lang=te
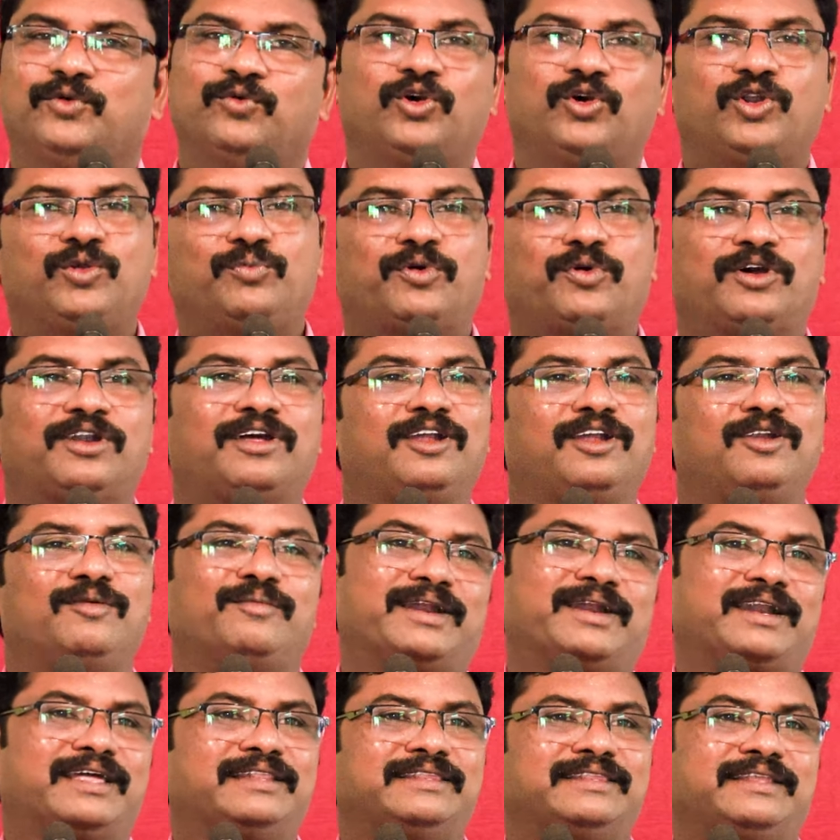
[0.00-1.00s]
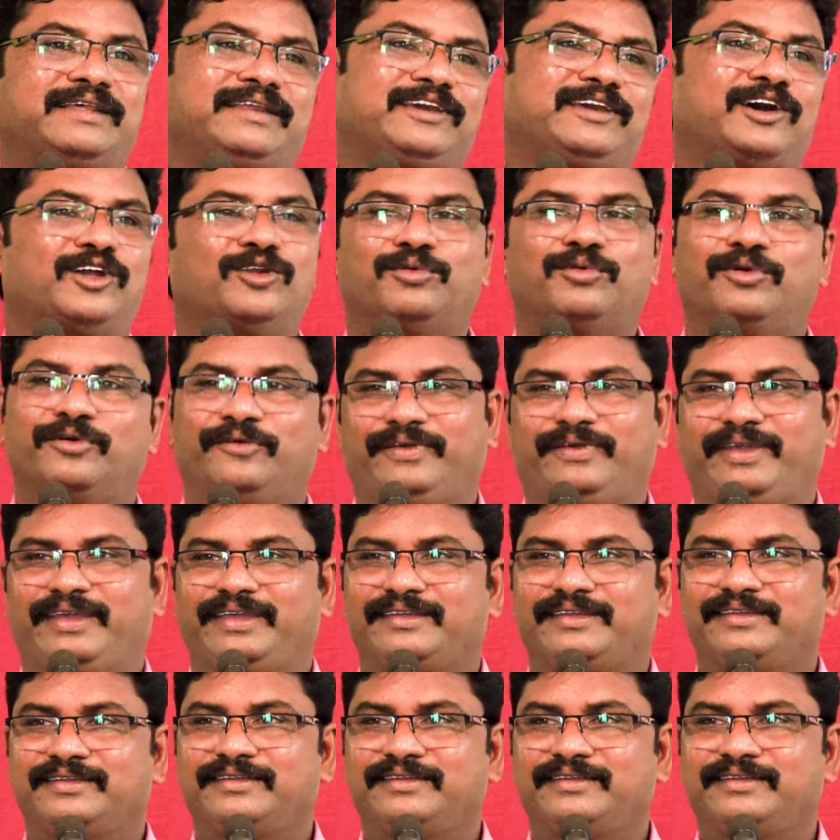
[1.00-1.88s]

వరి పొలాలు మనందరికీ అనుభవమే